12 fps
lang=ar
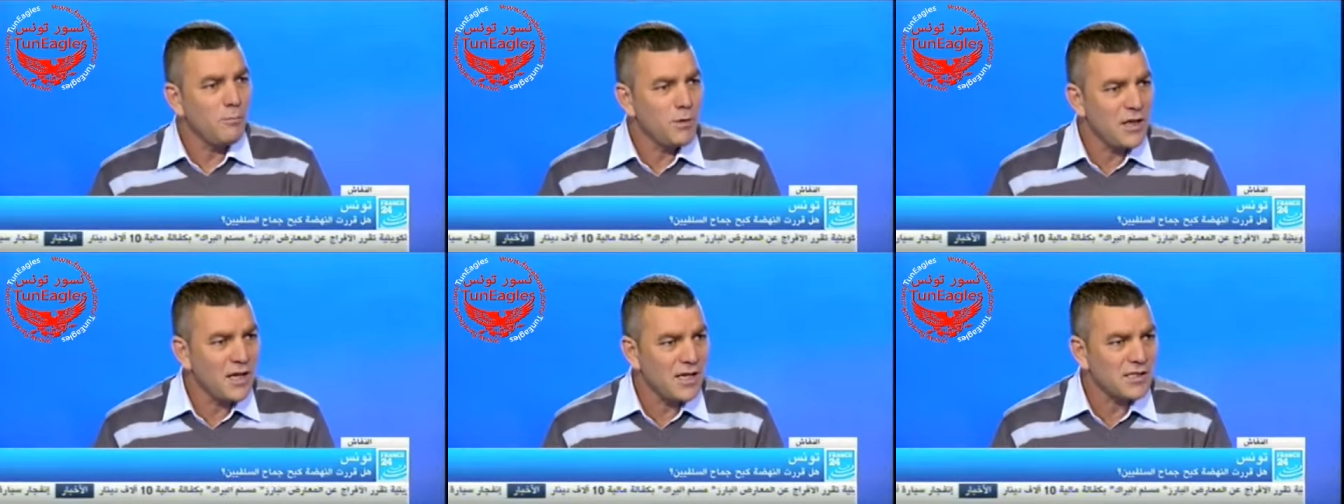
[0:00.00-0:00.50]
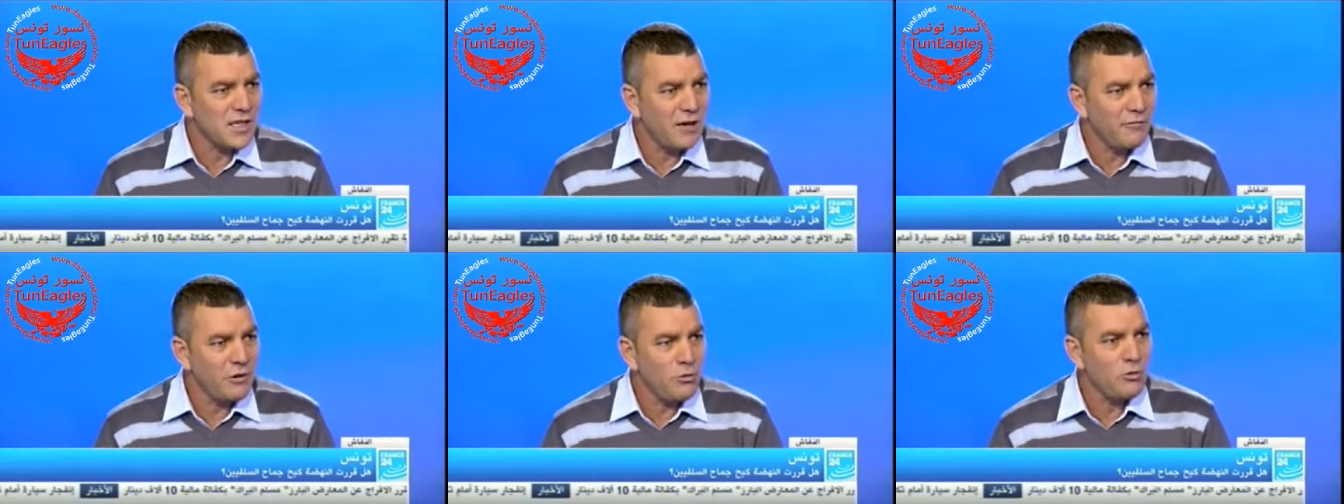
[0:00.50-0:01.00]
به
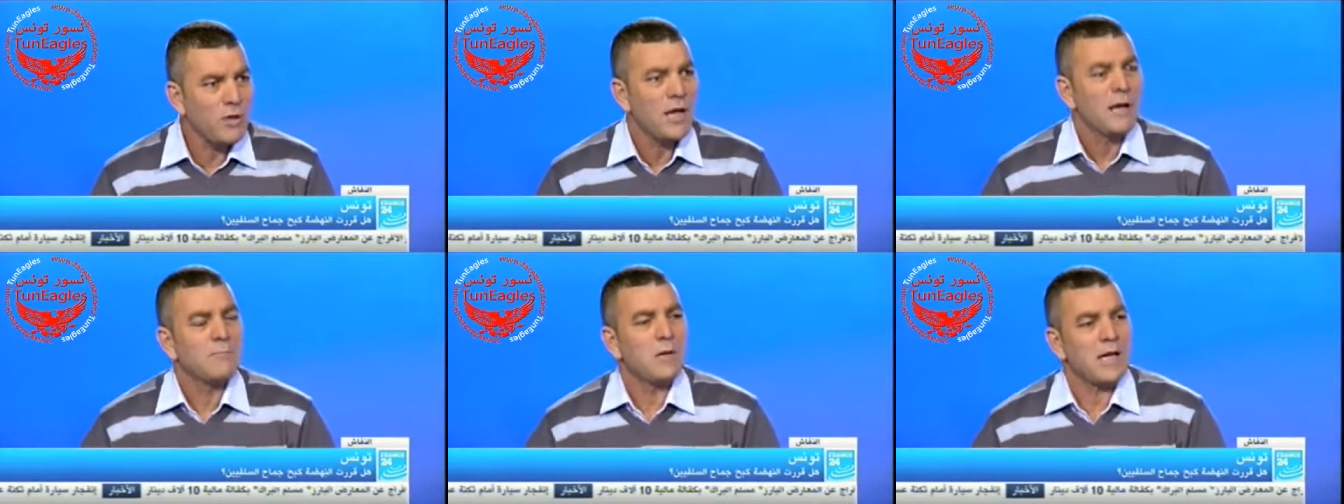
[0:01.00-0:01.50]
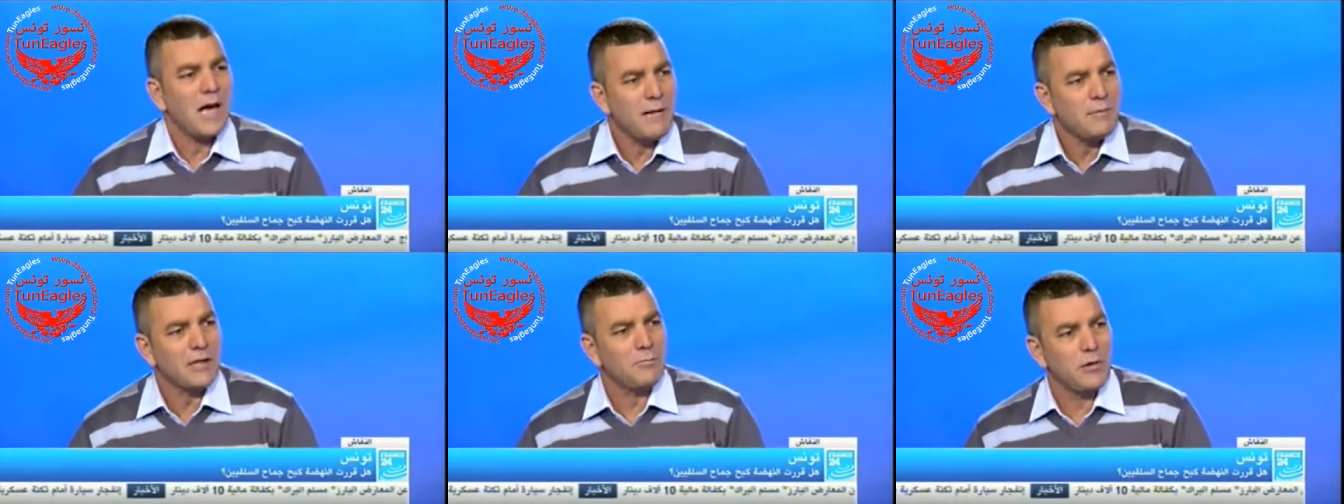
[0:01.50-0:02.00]
السلفيون بل
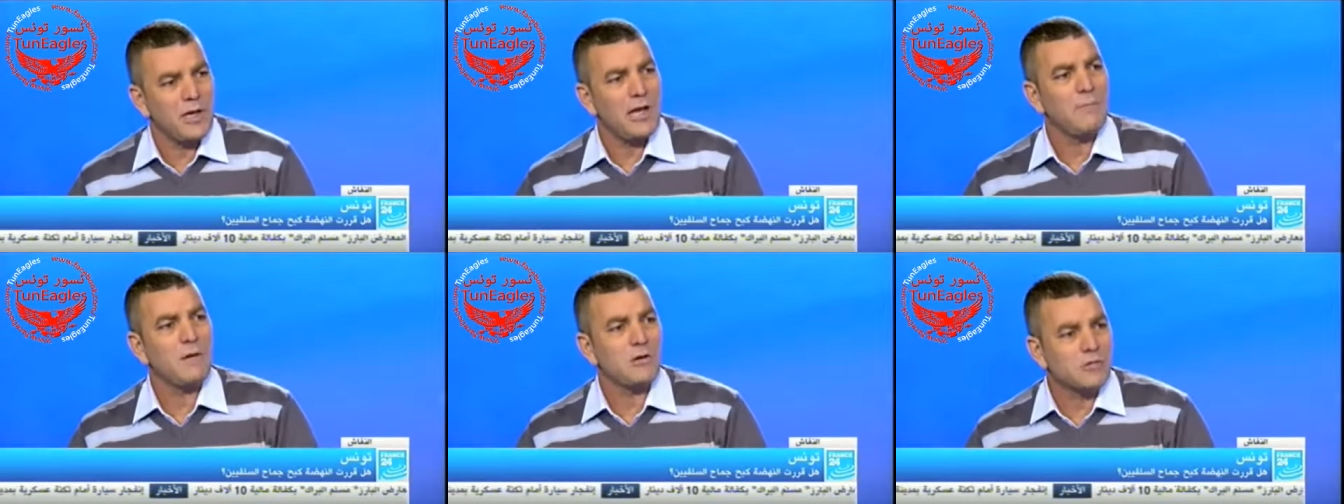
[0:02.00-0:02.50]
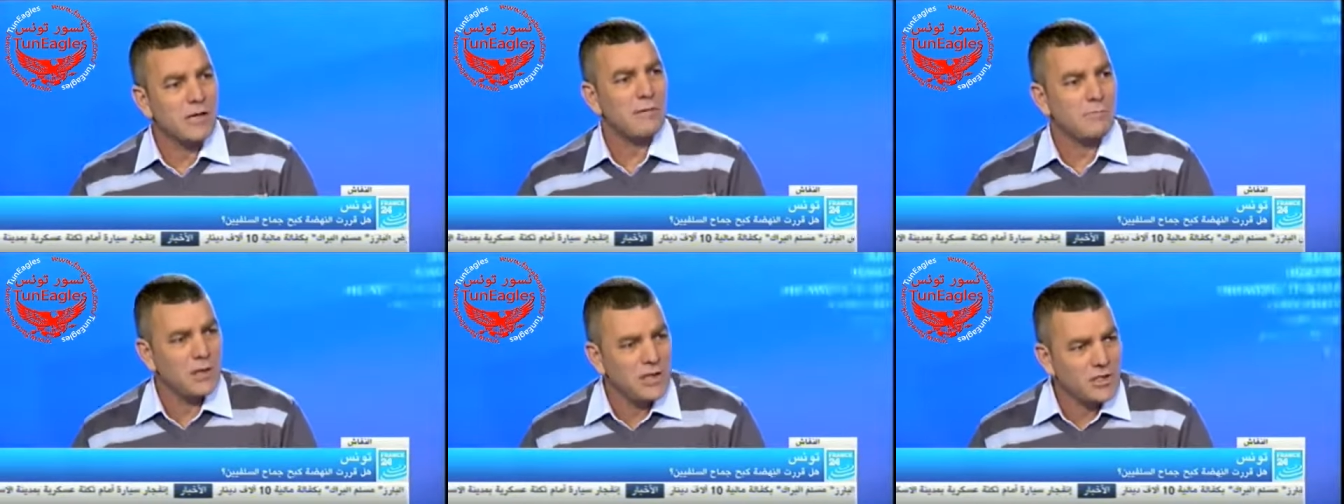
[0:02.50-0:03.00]
قامت به ما
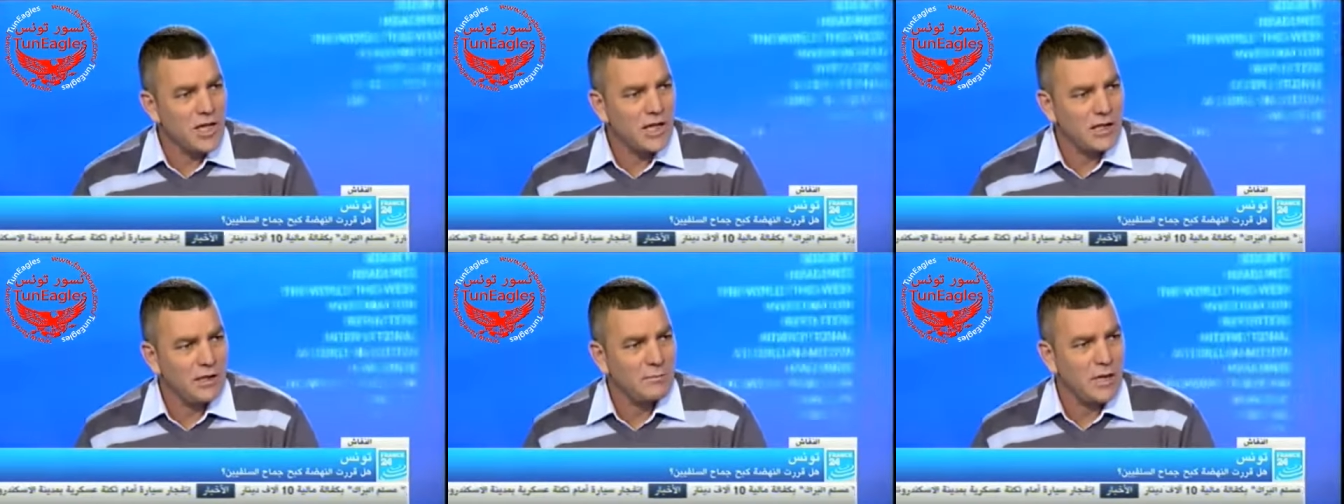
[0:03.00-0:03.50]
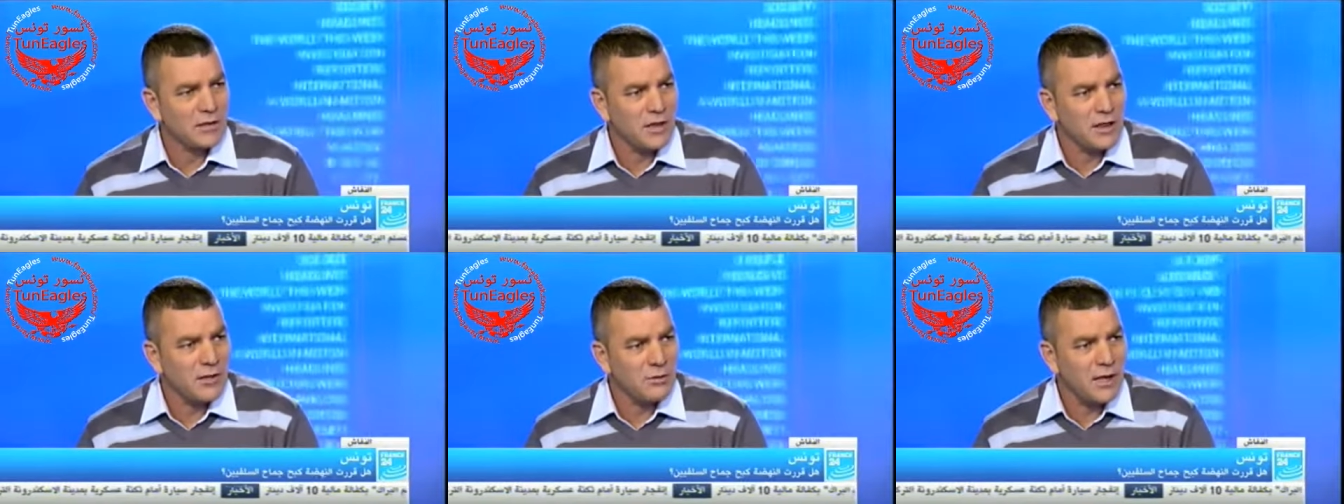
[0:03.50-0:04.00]
يسمى بلجان حماية
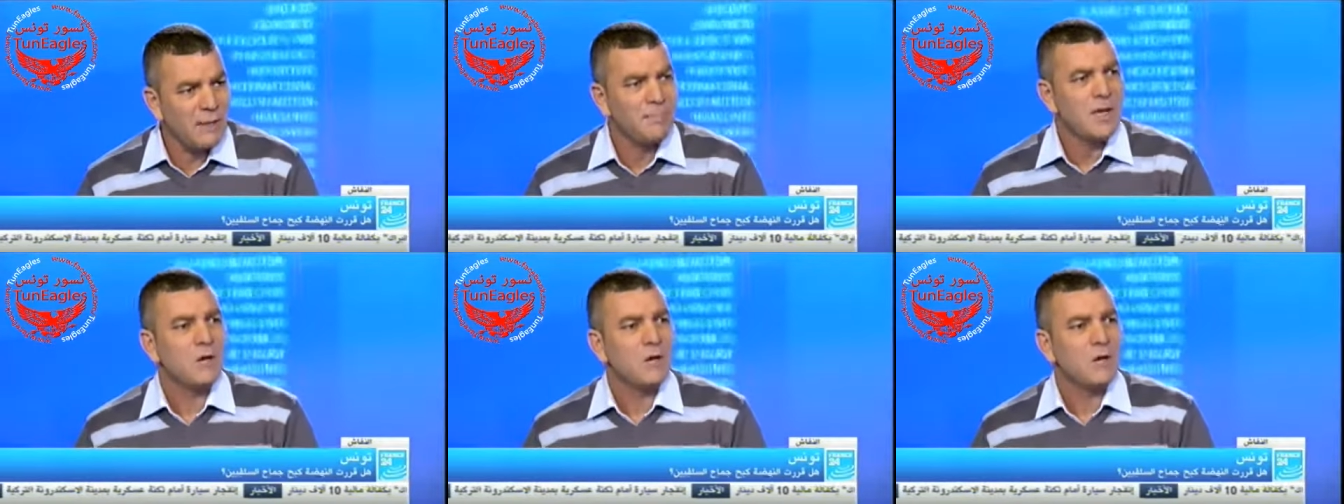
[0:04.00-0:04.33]
الثورة